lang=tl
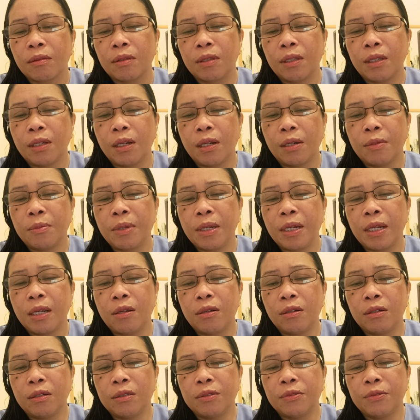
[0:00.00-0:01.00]
there are many
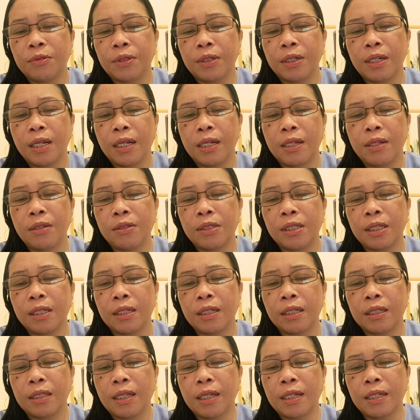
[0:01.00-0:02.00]
calls for the new
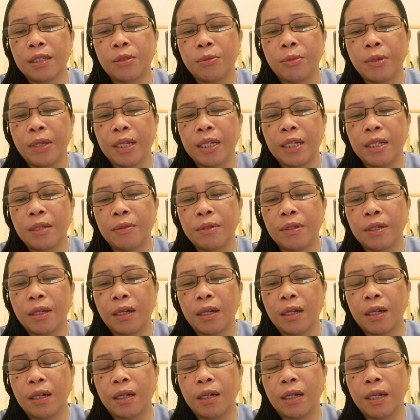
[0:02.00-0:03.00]
secretary to be an
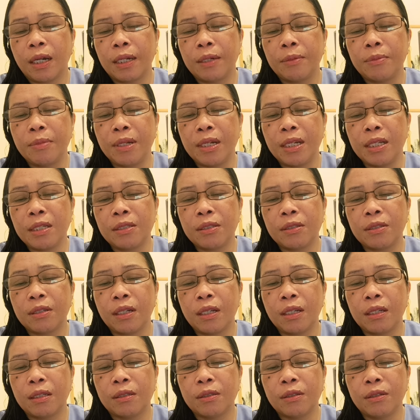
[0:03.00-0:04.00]
uh,
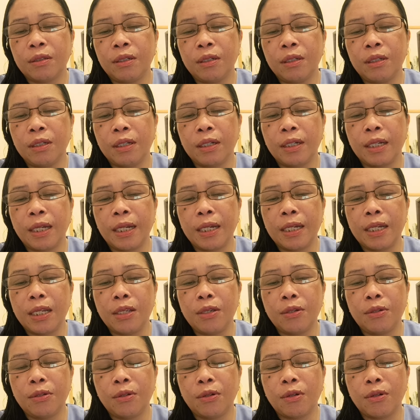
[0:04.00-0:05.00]
administrator, the
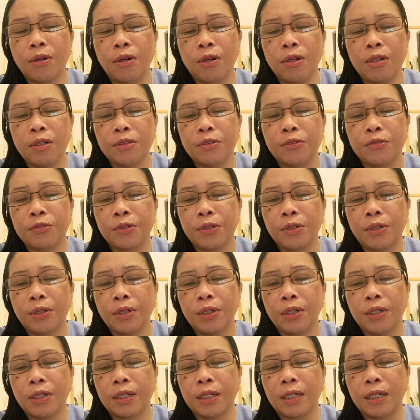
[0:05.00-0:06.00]
new calls
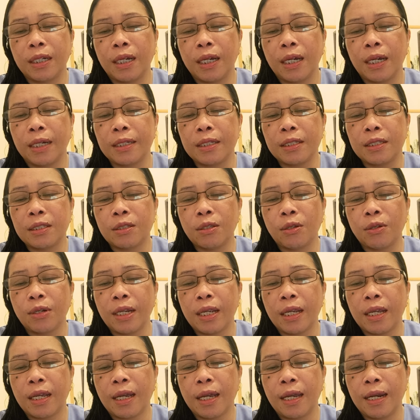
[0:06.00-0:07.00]
for the
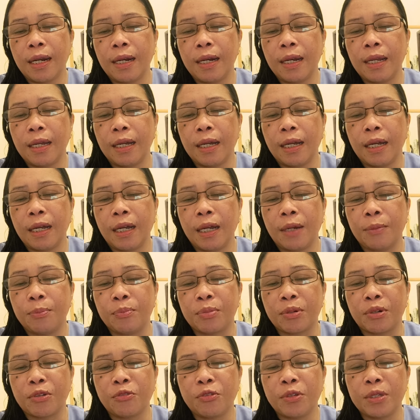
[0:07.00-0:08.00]
historical uh,
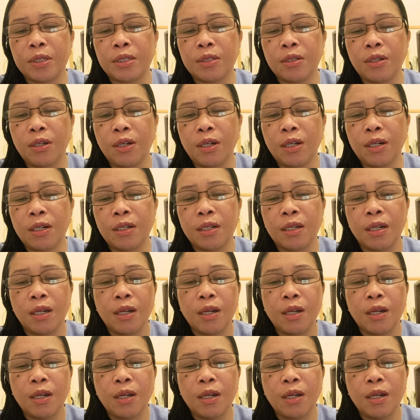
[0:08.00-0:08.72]
professor.